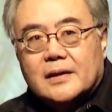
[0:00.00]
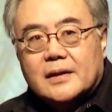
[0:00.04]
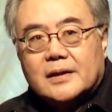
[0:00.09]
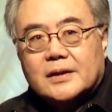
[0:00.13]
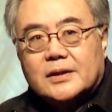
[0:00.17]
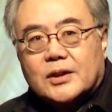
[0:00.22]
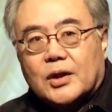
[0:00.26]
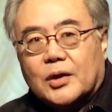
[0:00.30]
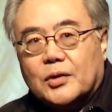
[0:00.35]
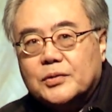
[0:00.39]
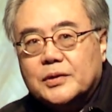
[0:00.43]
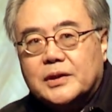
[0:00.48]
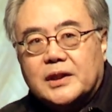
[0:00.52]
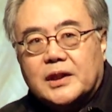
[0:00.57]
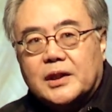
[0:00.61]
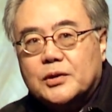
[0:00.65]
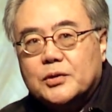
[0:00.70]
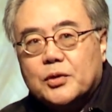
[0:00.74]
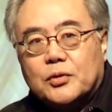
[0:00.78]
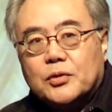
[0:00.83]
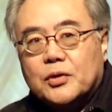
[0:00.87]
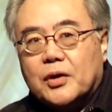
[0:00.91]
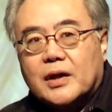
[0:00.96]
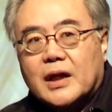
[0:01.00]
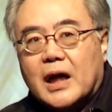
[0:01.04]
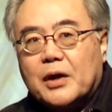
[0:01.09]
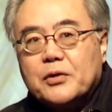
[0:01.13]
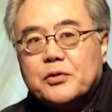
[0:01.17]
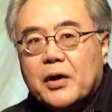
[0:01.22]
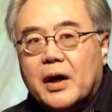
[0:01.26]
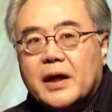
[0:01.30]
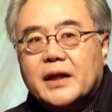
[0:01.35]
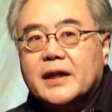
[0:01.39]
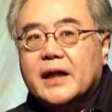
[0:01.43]
仇敌就用他
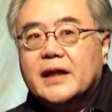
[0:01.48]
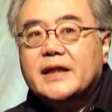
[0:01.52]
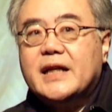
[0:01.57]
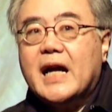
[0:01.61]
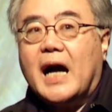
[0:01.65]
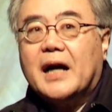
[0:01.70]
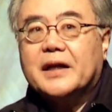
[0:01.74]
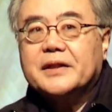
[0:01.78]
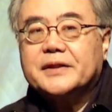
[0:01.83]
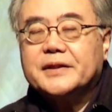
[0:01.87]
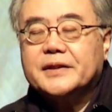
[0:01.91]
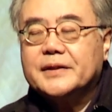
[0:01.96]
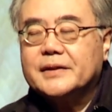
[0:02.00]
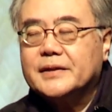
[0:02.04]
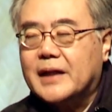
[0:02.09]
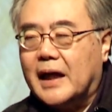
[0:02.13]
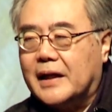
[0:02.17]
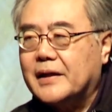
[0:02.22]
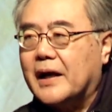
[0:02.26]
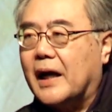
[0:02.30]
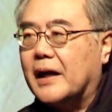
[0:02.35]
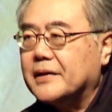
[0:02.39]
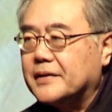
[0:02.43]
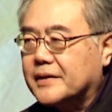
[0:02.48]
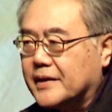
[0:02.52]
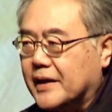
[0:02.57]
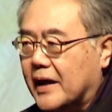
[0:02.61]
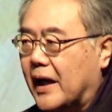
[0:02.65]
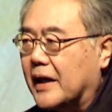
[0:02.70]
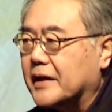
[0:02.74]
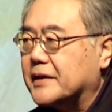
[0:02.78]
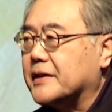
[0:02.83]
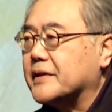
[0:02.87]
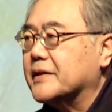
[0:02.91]
原的样子，当然这
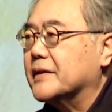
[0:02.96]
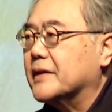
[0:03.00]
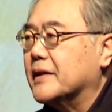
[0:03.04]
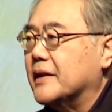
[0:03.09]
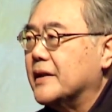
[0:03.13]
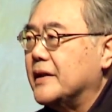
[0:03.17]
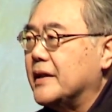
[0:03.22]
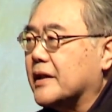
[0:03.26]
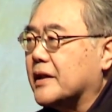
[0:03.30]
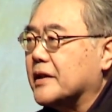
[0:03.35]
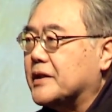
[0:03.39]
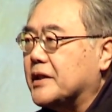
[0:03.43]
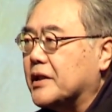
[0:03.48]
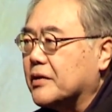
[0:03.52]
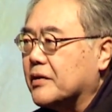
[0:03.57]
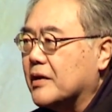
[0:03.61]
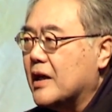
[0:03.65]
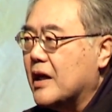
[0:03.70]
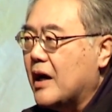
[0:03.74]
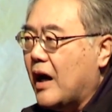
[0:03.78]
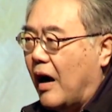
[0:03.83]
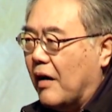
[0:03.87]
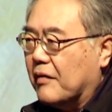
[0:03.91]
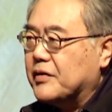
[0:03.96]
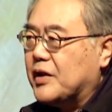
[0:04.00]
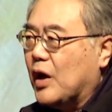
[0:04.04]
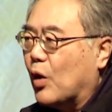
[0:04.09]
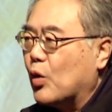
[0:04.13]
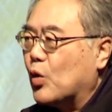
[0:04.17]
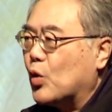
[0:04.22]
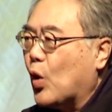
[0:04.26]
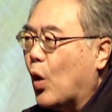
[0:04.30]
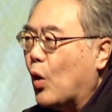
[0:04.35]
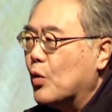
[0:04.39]
还是一个形，像条
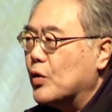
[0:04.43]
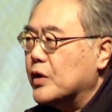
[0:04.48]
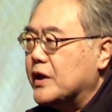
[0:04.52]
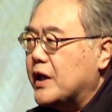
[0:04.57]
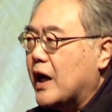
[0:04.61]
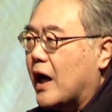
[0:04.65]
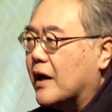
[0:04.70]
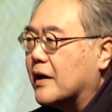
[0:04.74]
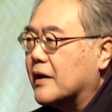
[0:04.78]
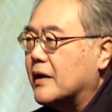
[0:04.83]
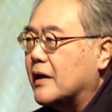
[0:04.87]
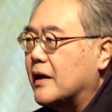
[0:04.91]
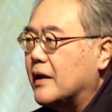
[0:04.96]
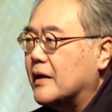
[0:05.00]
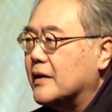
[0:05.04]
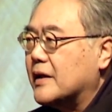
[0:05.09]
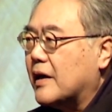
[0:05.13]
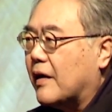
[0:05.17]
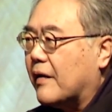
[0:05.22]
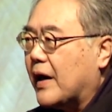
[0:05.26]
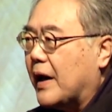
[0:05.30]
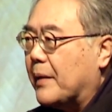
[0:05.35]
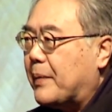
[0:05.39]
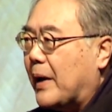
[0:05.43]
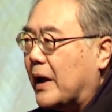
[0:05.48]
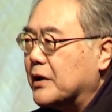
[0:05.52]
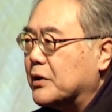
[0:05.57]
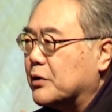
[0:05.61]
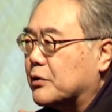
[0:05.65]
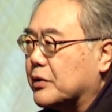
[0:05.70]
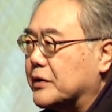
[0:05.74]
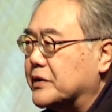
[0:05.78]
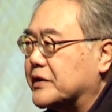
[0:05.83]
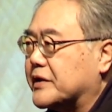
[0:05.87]
龙一样，要来把你
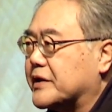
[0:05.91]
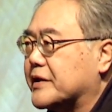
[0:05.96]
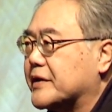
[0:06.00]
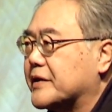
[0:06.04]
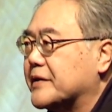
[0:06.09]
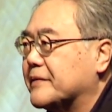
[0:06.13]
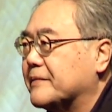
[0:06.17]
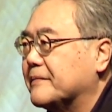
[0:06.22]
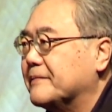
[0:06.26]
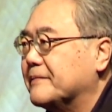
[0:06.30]
吞吃。